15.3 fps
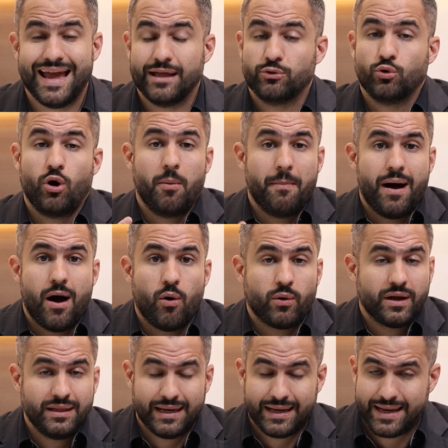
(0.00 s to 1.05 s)
é
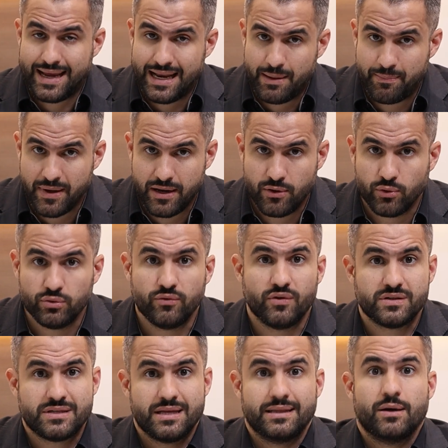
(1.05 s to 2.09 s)
normal que naquele período
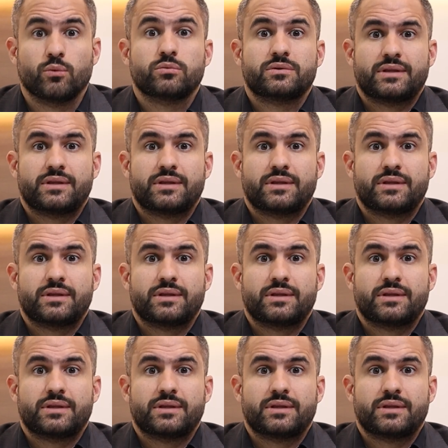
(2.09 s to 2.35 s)
você não